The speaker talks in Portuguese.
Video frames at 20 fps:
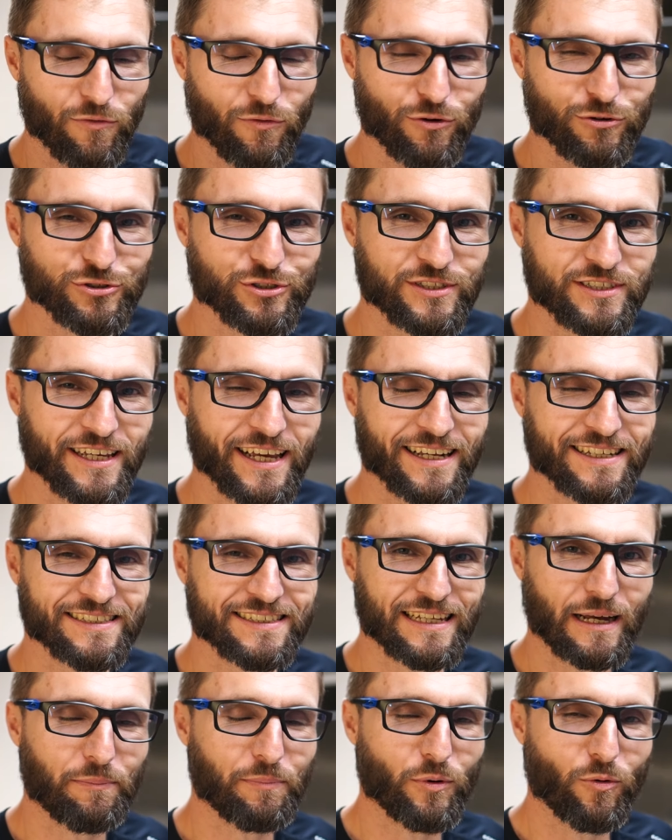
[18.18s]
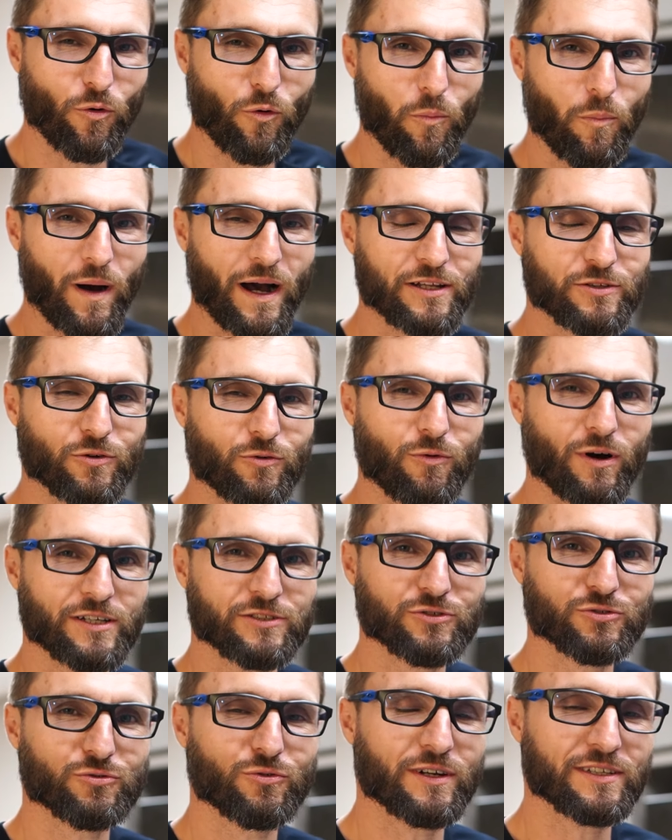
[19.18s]
Você que está preocupado com a
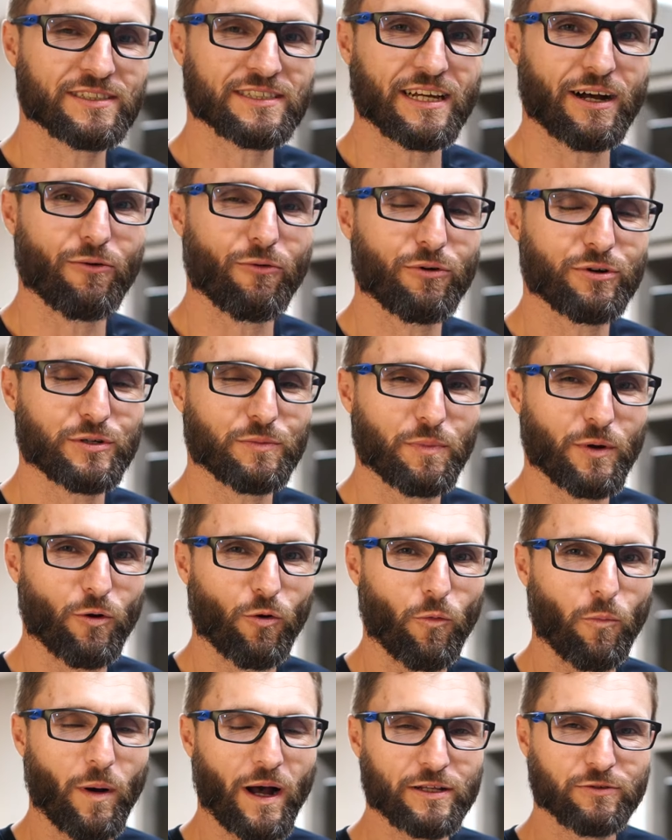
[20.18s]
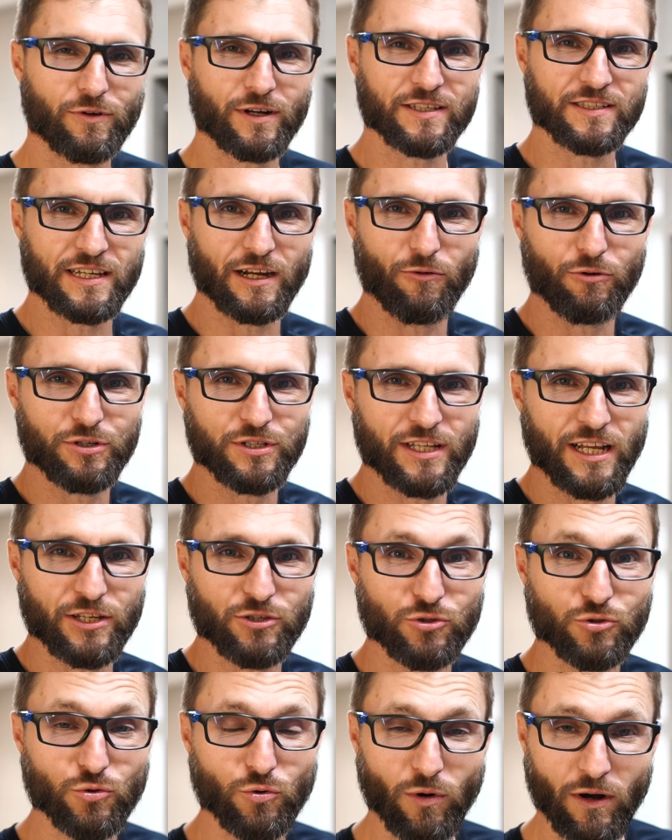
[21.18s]
sua saúde, preocupado com a saúde da
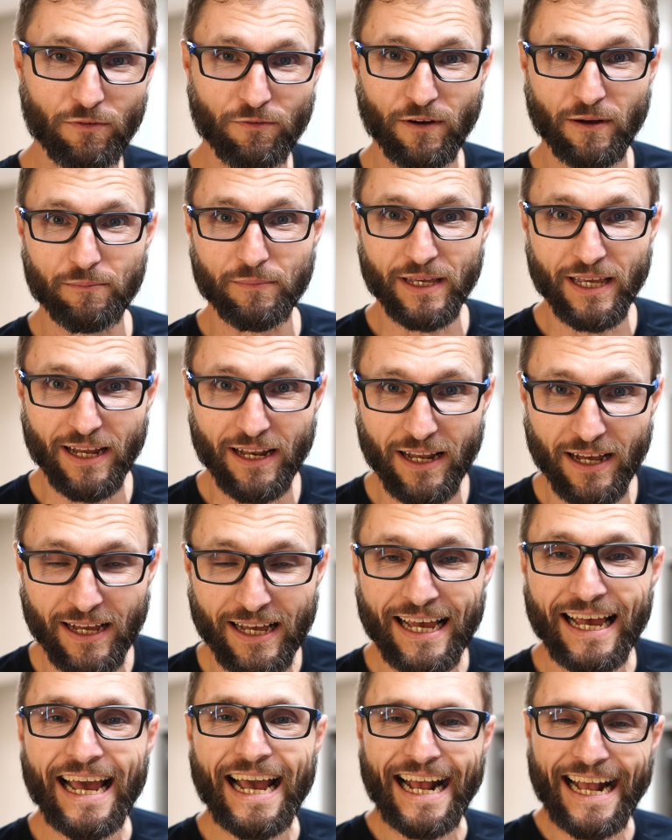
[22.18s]
sua família,